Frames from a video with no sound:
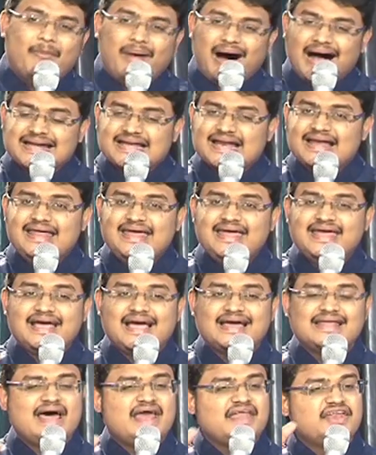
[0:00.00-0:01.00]
మాటలే
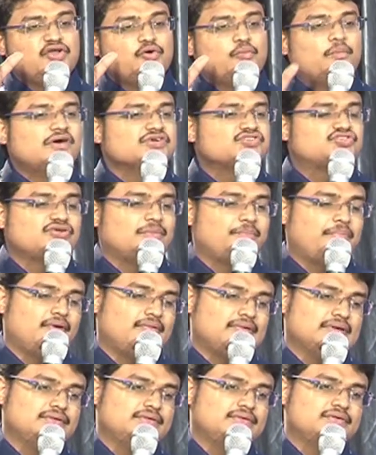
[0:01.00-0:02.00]
కదా అని నువ్వు
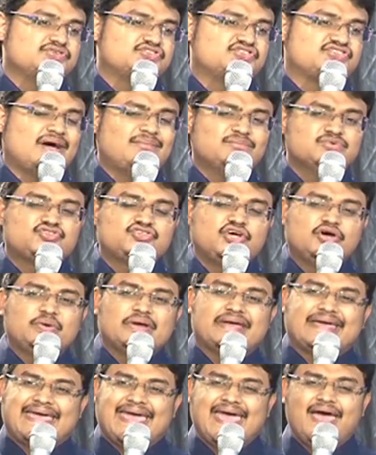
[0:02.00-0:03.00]
మోసపోవద్దు
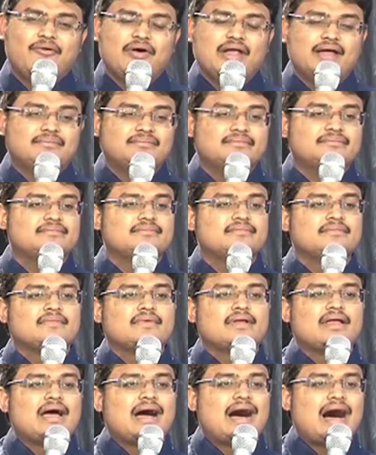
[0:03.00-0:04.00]
సంసోను కేవలం
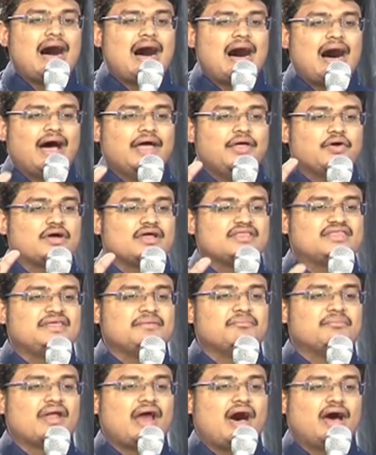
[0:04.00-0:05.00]
ఆ యొక్క
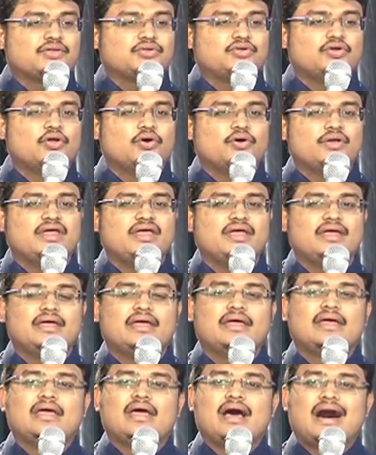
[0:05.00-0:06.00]
తిమ్నాతులోని
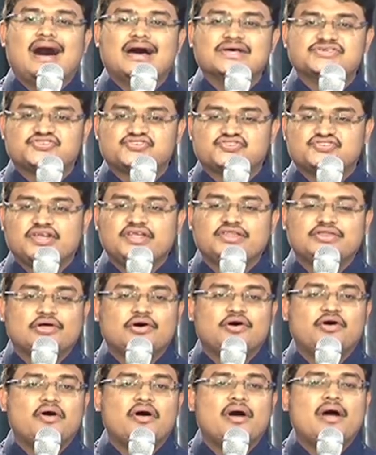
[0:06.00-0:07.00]
ఆ
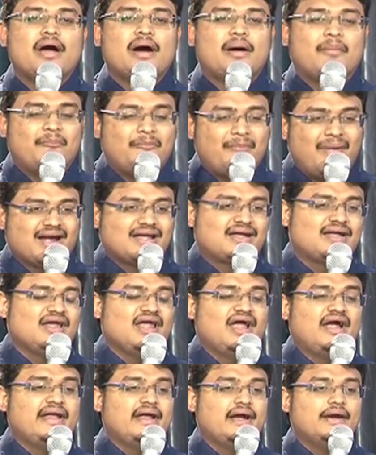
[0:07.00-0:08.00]
స్త్రీతో
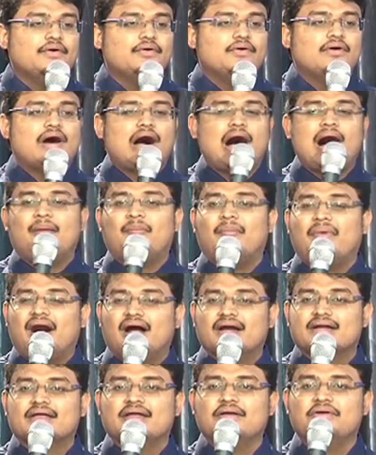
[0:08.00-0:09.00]
మాట్లాడాడు ఆ
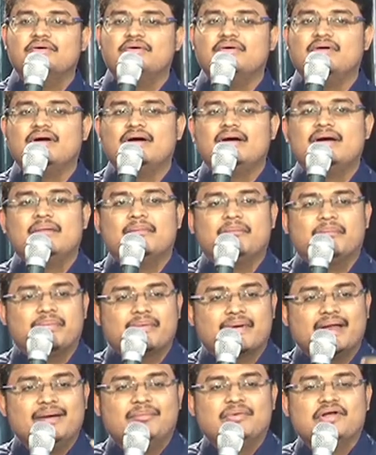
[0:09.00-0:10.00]
మాటలు
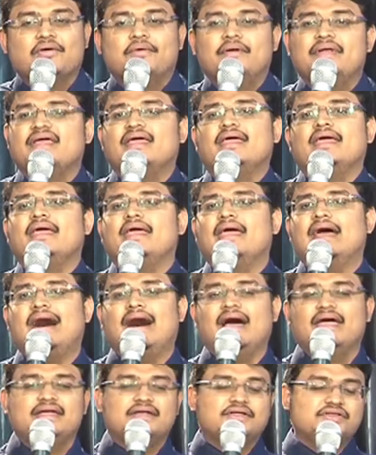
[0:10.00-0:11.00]
ప్రేమలోనికి
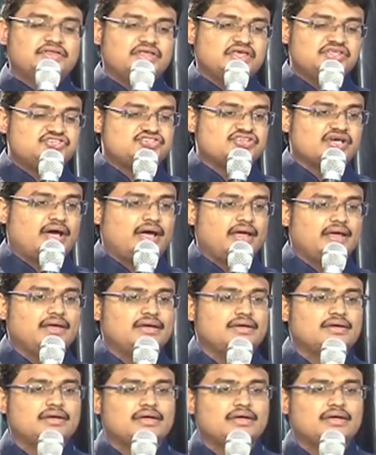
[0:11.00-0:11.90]
ఆయన్ని దించాయి